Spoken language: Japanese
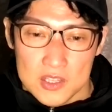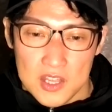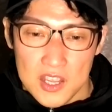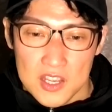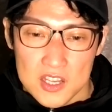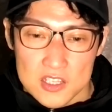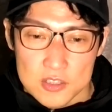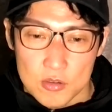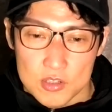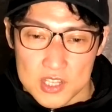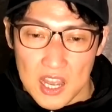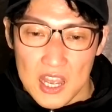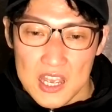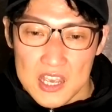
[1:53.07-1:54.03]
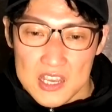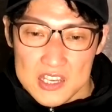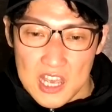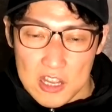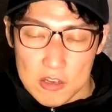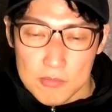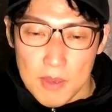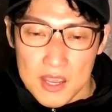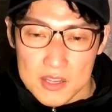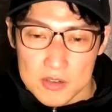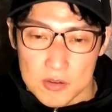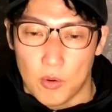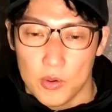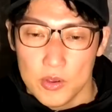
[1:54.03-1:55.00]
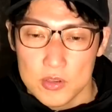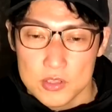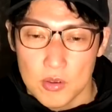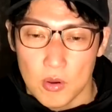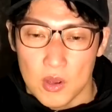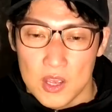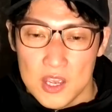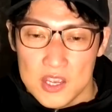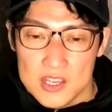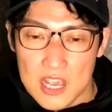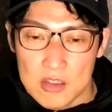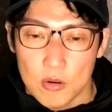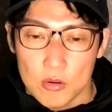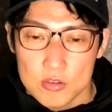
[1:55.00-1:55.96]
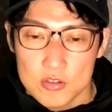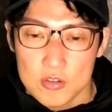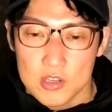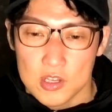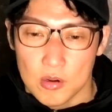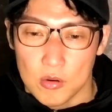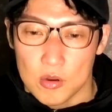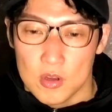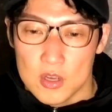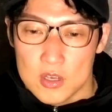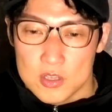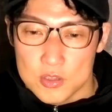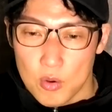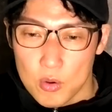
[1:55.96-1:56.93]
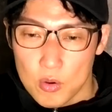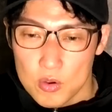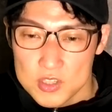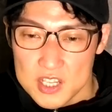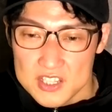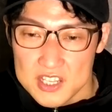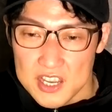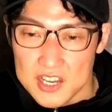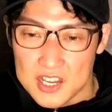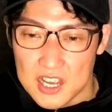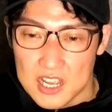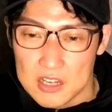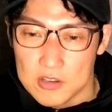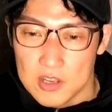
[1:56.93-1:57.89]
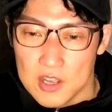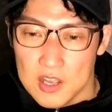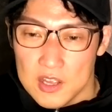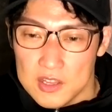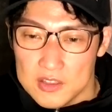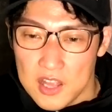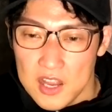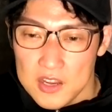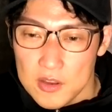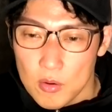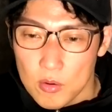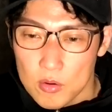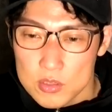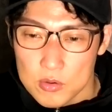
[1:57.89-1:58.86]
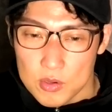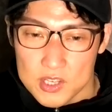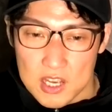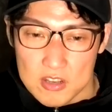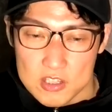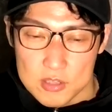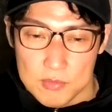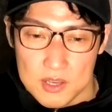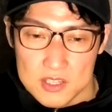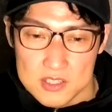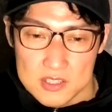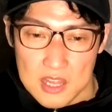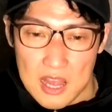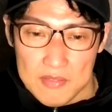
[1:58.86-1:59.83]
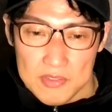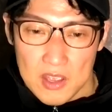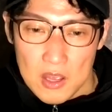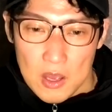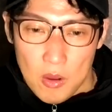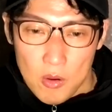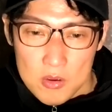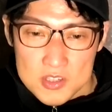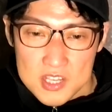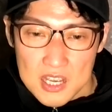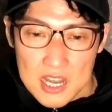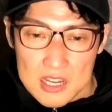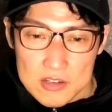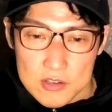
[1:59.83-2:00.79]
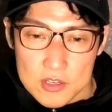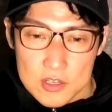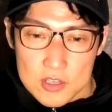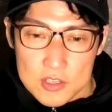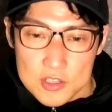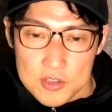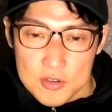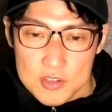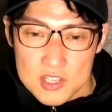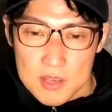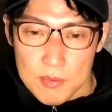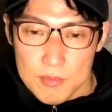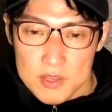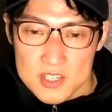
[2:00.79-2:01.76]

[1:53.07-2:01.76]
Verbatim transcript: 電気自動車が100マイル、およそ160キロを走行した際にかかる燃料コストを比較しました。本社がある中西部ミ